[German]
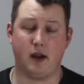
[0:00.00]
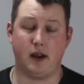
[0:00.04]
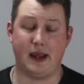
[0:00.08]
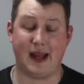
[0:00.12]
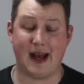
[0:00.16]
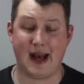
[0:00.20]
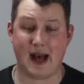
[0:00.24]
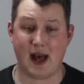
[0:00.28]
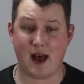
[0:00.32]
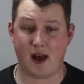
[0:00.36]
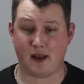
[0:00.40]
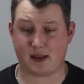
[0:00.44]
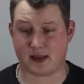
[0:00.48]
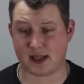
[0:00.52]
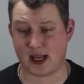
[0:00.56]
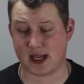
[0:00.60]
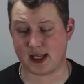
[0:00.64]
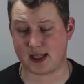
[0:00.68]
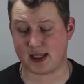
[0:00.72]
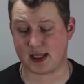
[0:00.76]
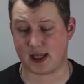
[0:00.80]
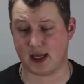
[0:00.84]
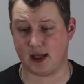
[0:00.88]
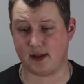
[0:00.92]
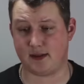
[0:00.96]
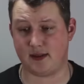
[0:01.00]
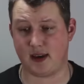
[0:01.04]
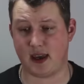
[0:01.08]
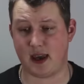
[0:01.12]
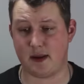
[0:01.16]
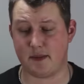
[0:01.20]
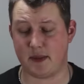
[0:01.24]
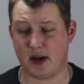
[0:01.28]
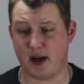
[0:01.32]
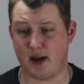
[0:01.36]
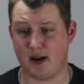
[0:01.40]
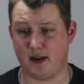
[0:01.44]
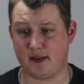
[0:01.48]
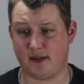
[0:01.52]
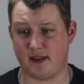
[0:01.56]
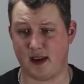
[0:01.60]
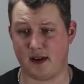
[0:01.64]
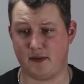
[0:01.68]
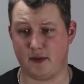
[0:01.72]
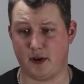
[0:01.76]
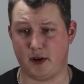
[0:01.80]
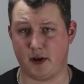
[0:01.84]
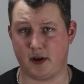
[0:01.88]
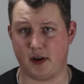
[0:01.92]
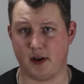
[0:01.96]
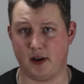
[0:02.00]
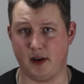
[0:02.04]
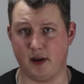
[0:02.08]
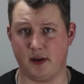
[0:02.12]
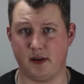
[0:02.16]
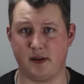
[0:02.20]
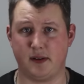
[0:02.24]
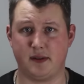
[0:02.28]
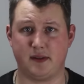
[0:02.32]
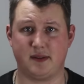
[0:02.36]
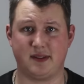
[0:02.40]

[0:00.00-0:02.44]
Ja, das Thema der Woche,